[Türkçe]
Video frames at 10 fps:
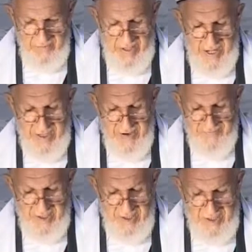ولا
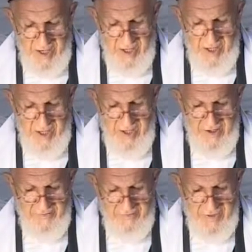يفترق
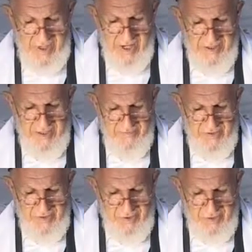في أحد في
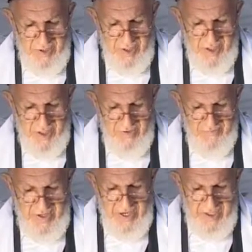الدنيا
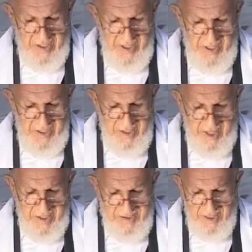فيريح
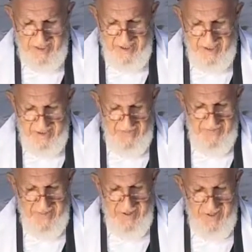ريح الجنة
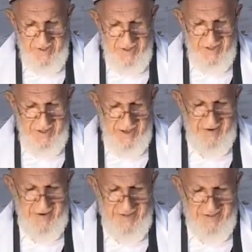
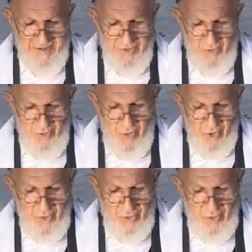Evet,
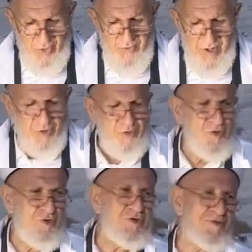korku ve
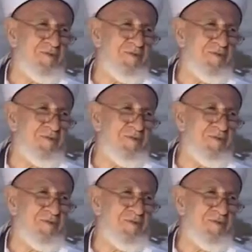umut